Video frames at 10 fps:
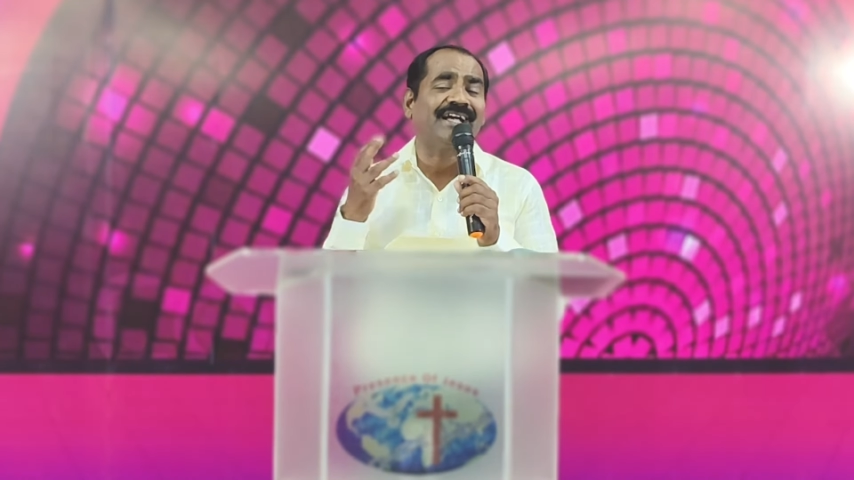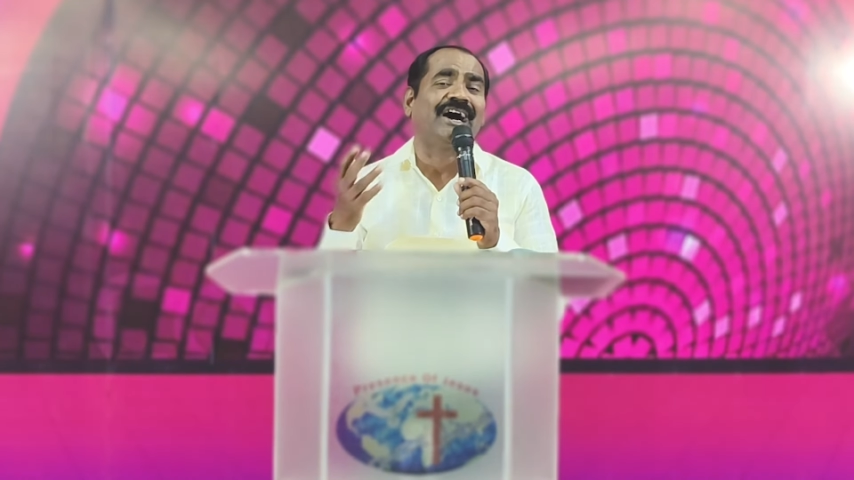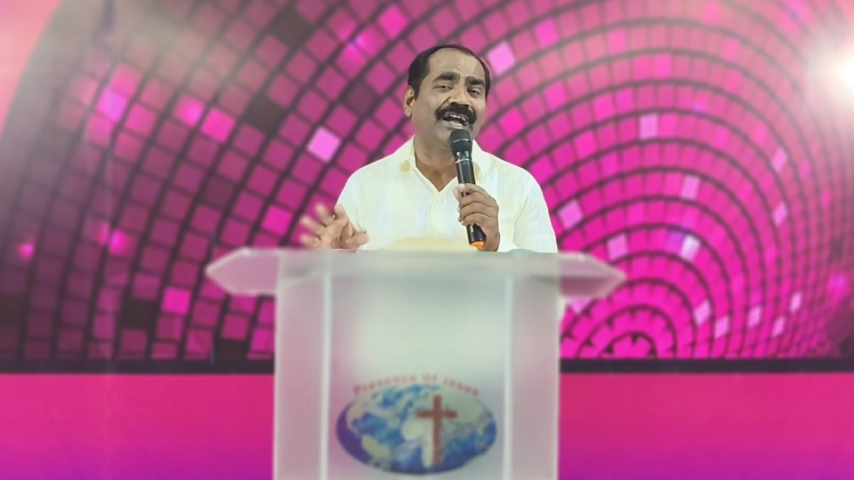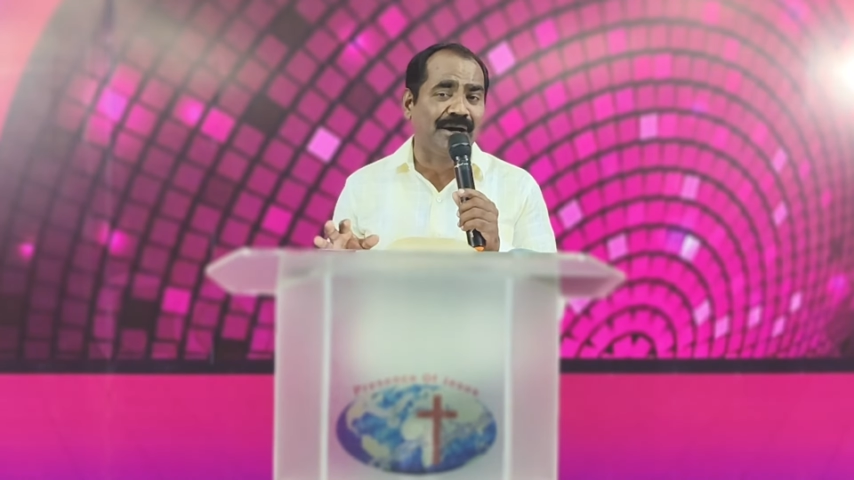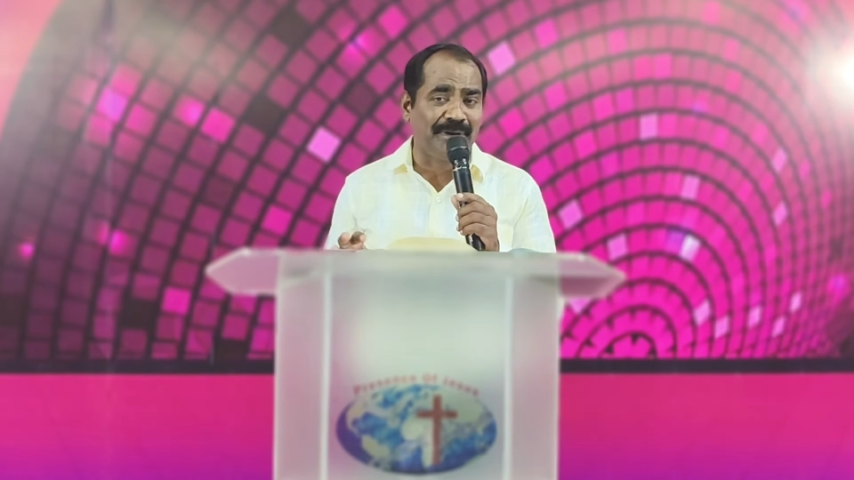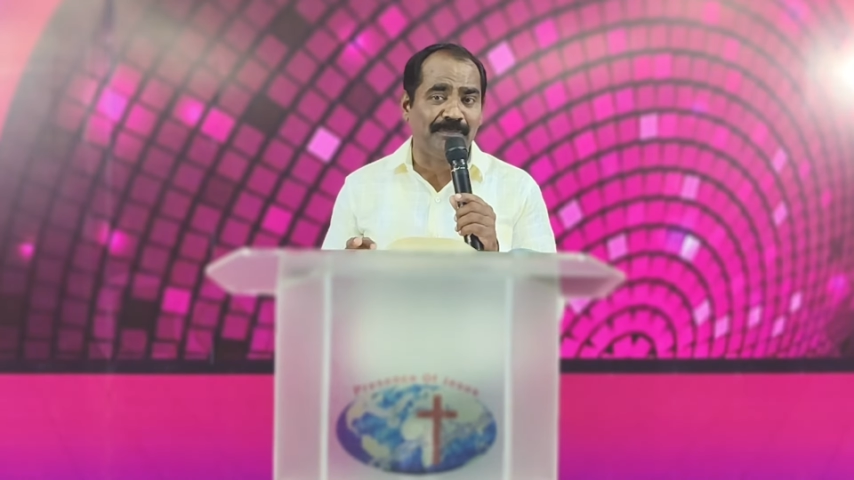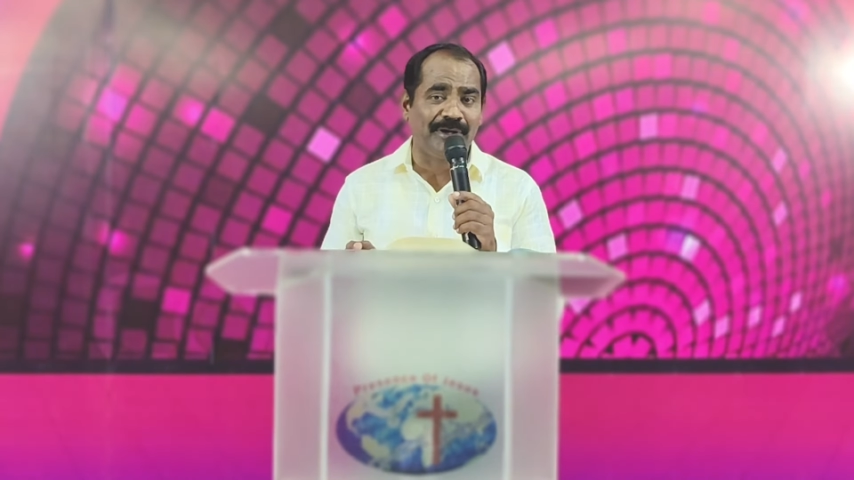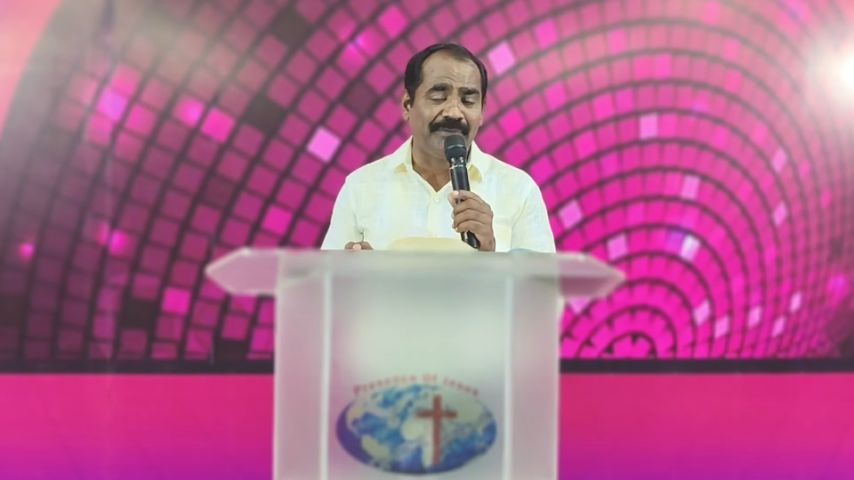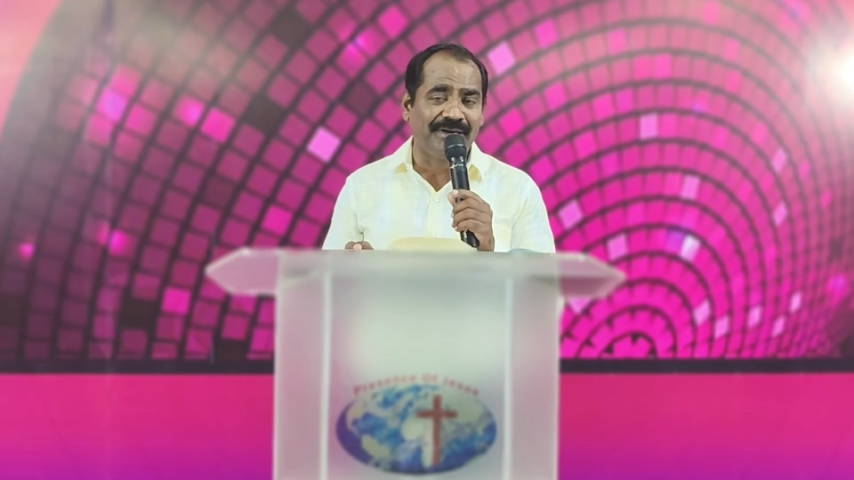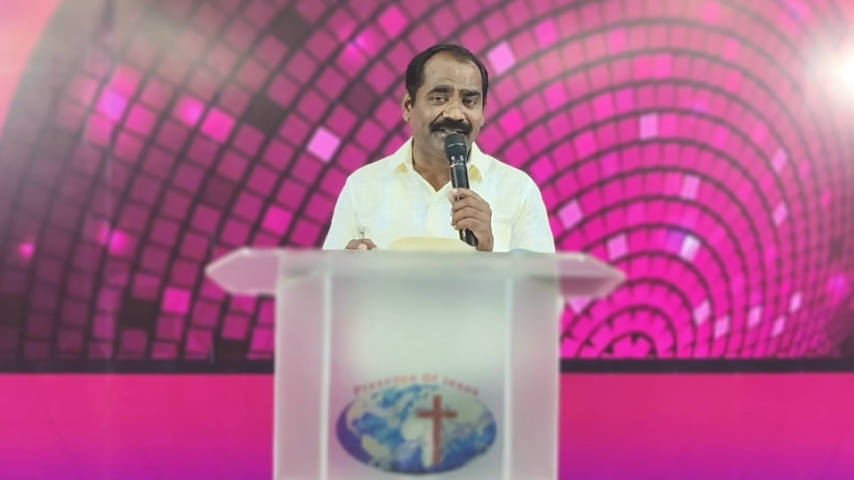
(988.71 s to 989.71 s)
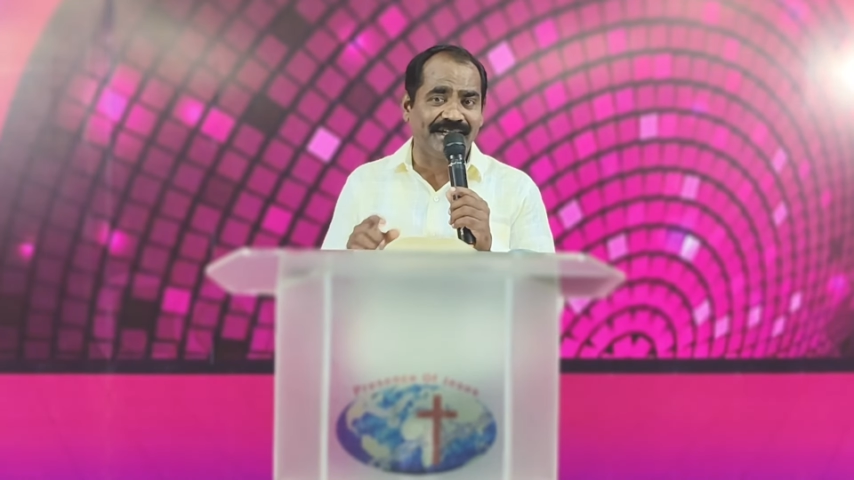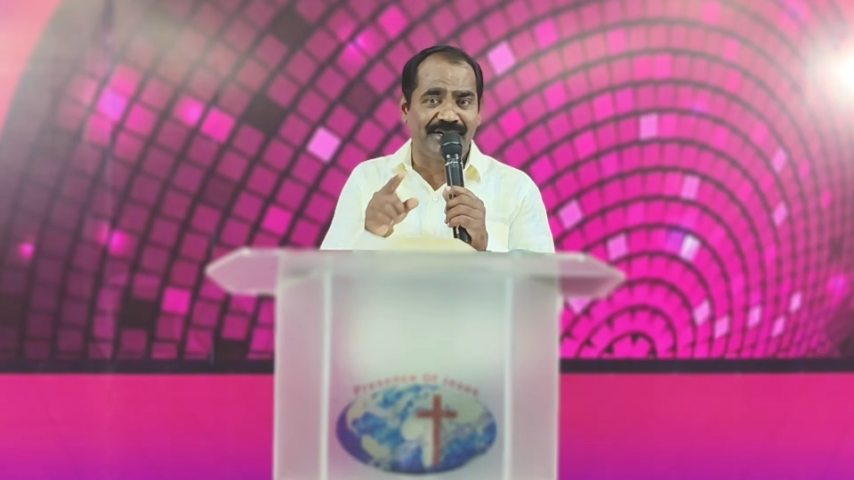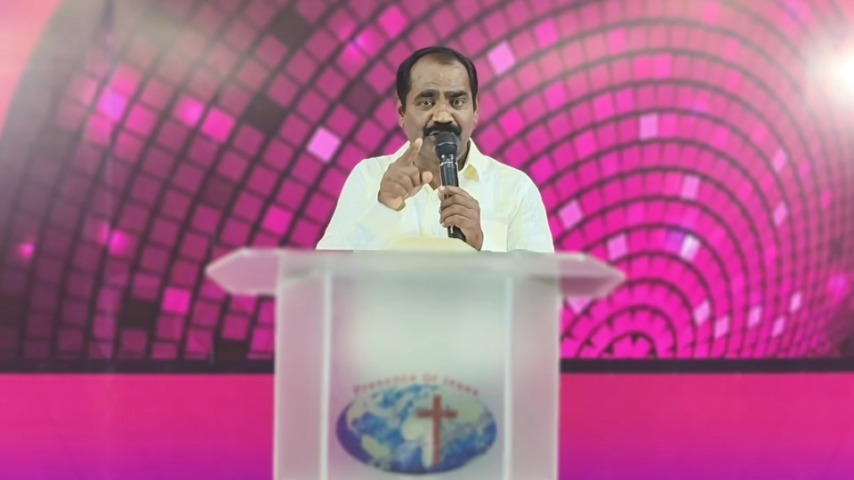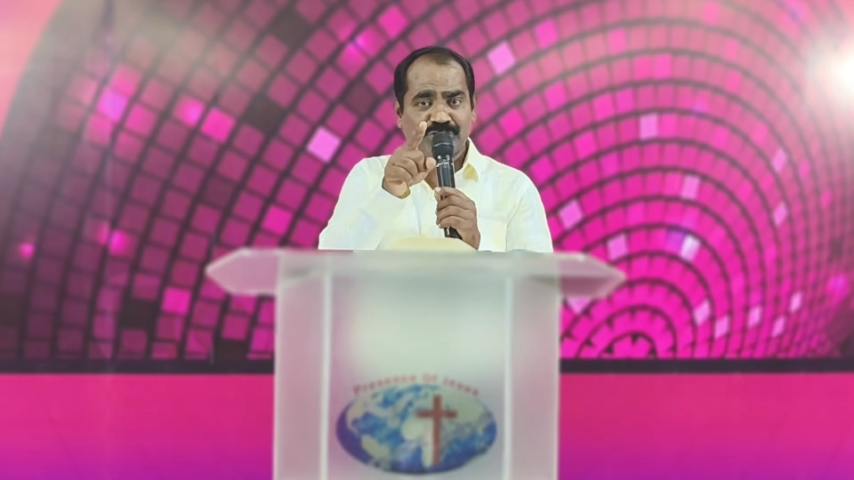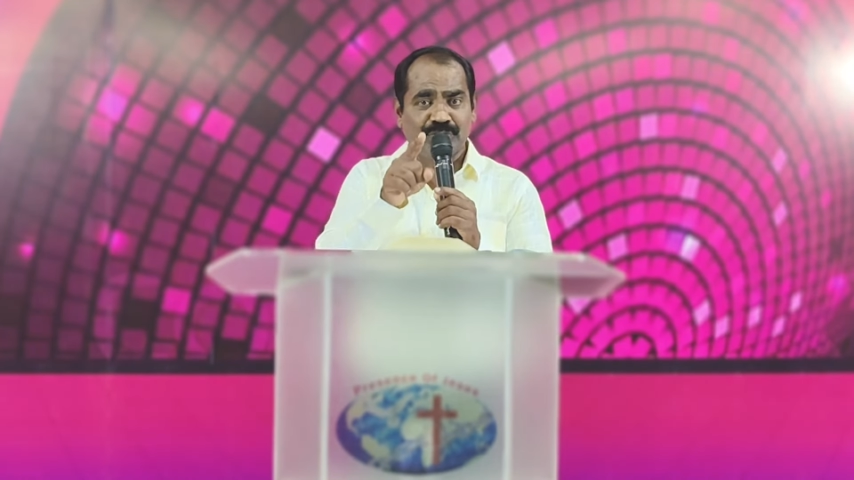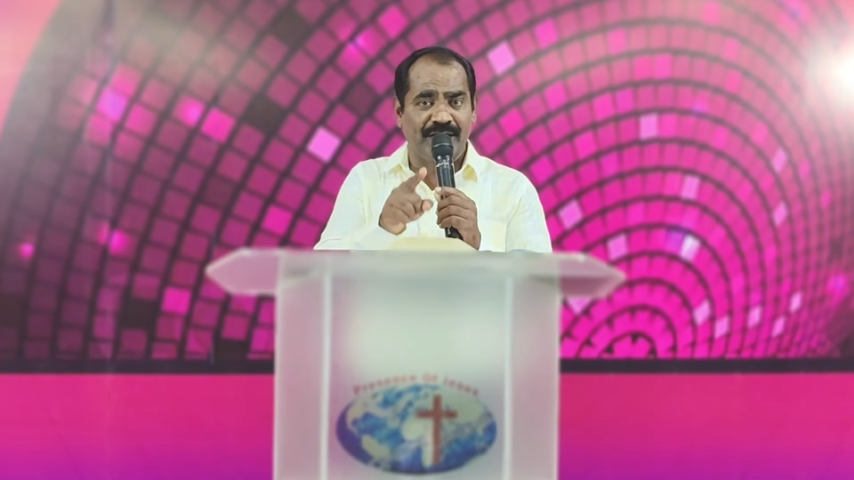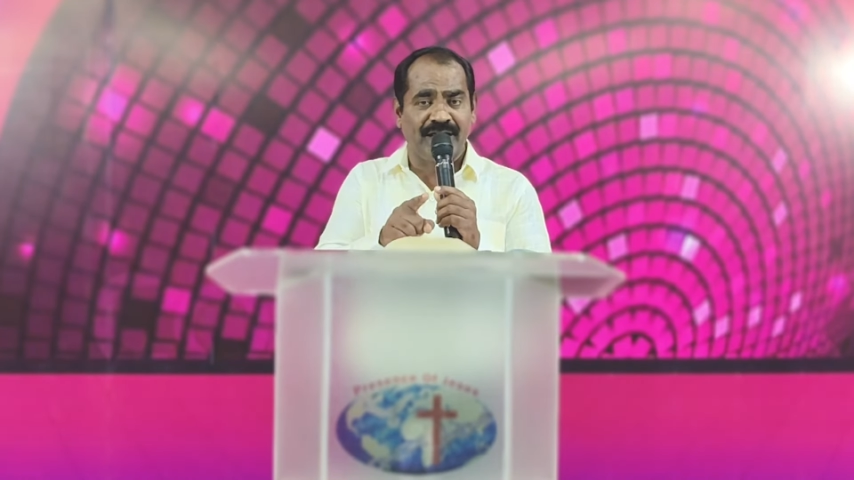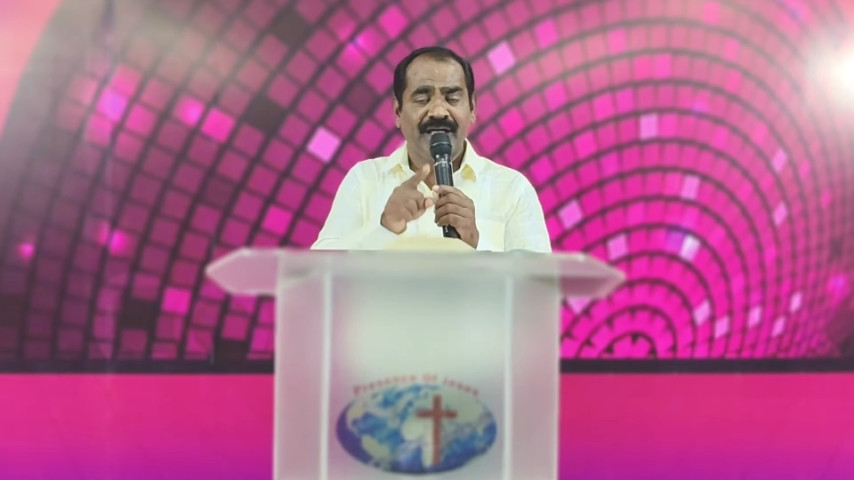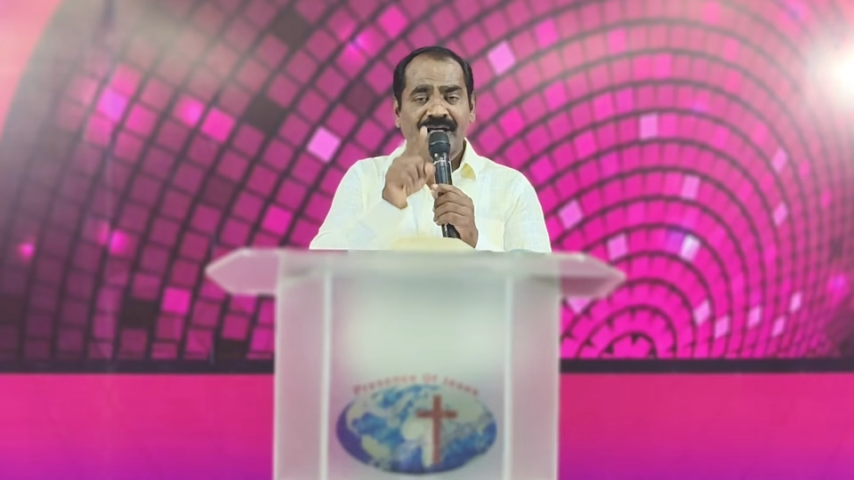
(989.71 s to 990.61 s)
காணாமல் போய்விட்டதே என்று சொல்லி